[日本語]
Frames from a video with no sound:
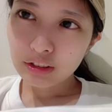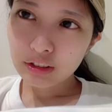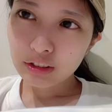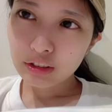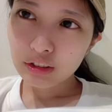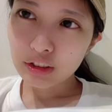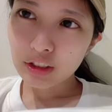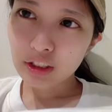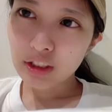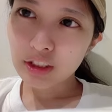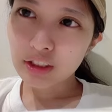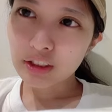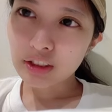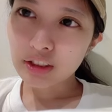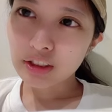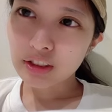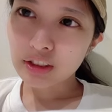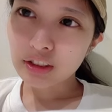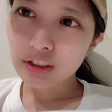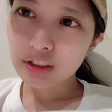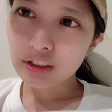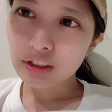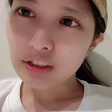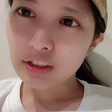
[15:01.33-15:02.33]
とりあえ
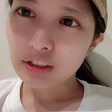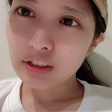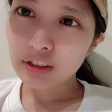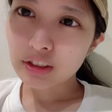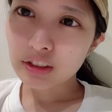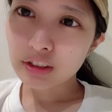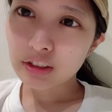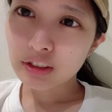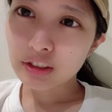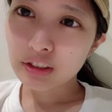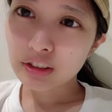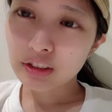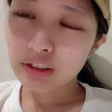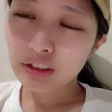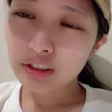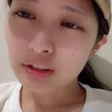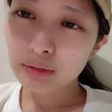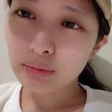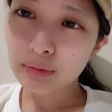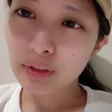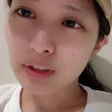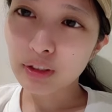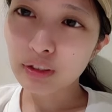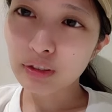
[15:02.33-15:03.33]
ず、
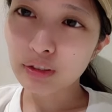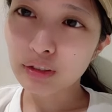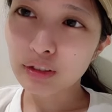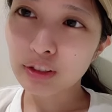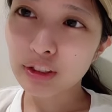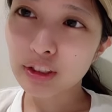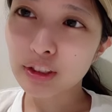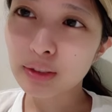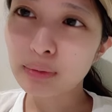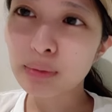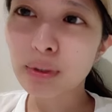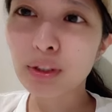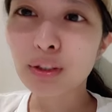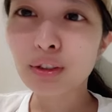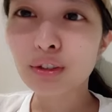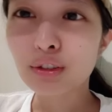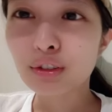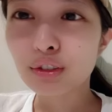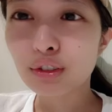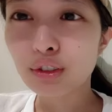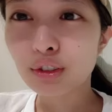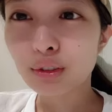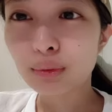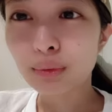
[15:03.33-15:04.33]
今の一番の
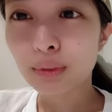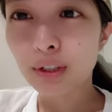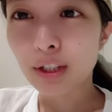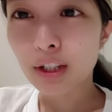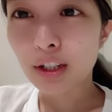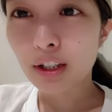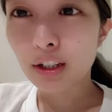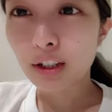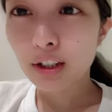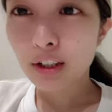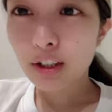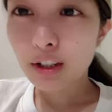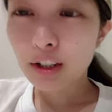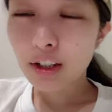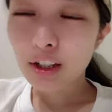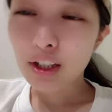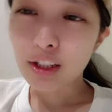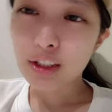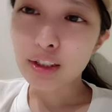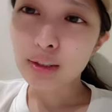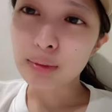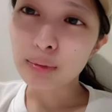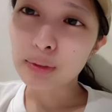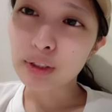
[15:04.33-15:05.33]
望みは、
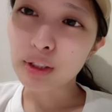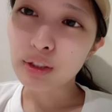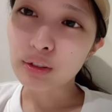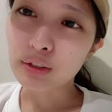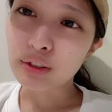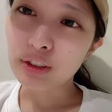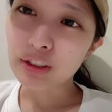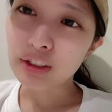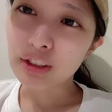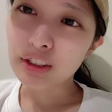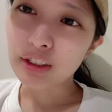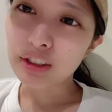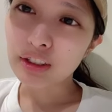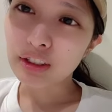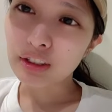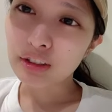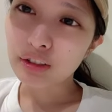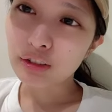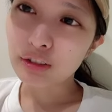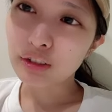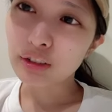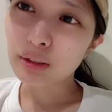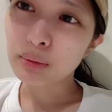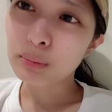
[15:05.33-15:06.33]
休みが欲しい。
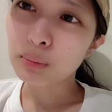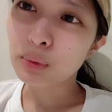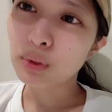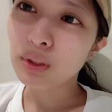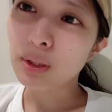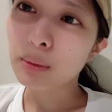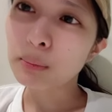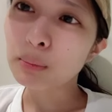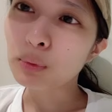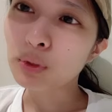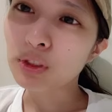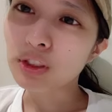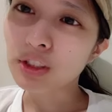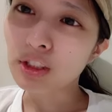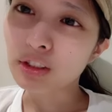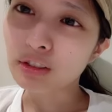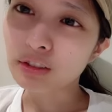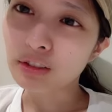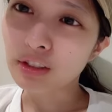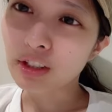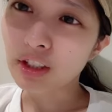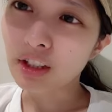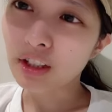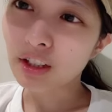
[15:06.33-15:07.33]
ほんでもう何もした
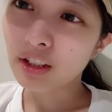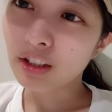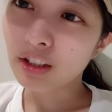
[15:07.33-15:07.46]
くない。